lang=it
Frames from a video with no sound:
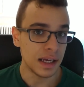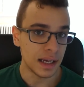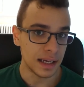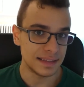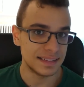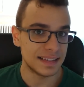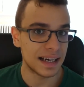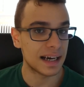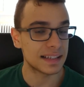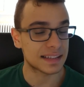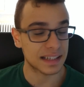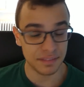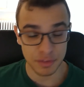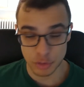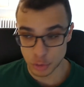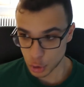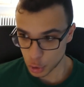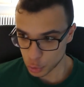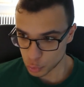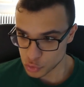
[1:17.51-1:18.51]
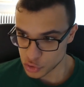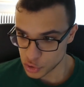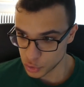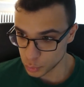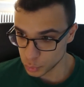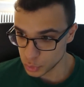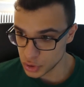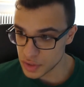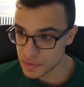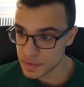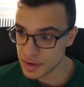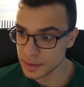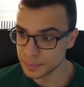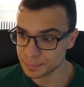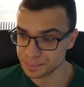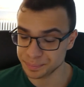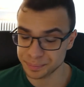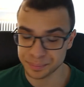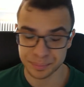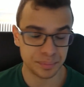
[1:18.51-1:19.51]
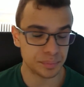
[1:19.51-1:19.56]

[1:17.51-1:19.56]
da tre vittorie consecutive